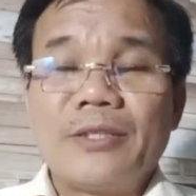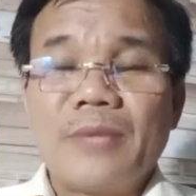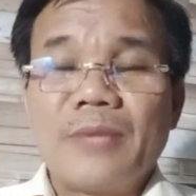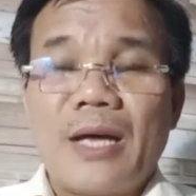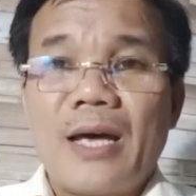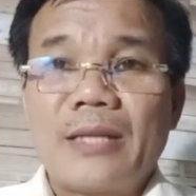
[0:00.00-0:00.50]
chúng
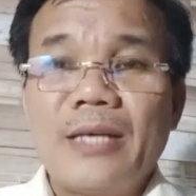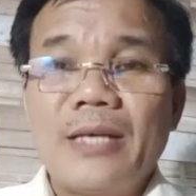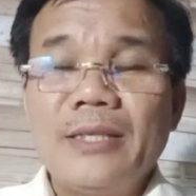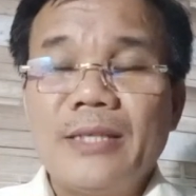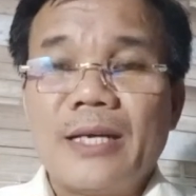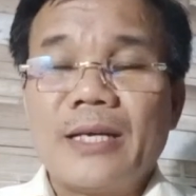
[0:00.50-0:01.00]
ta
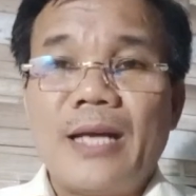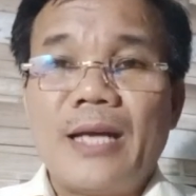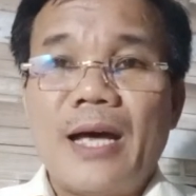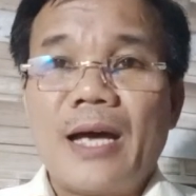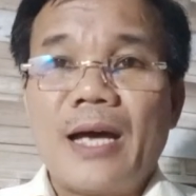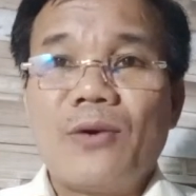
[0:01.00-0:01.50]
thấy rằng đó
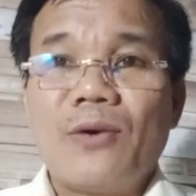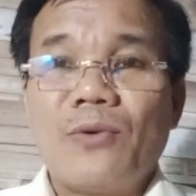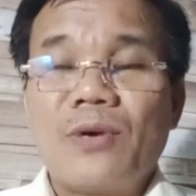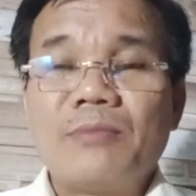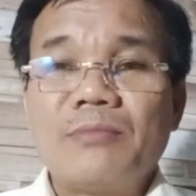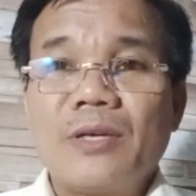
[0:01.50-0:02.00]
là cụ
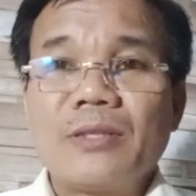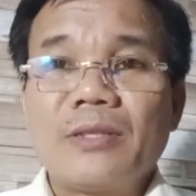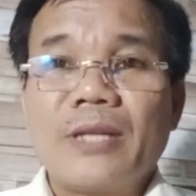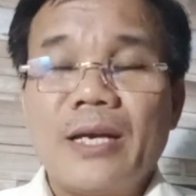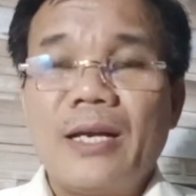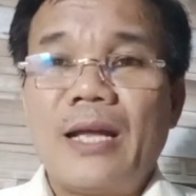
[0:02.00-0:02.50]
không có
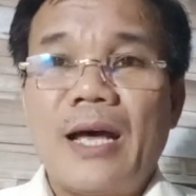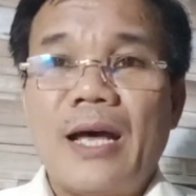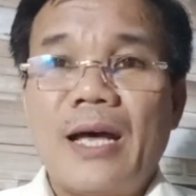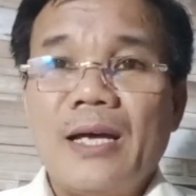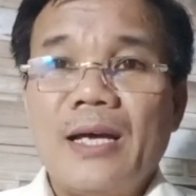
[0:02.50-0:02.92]
thể là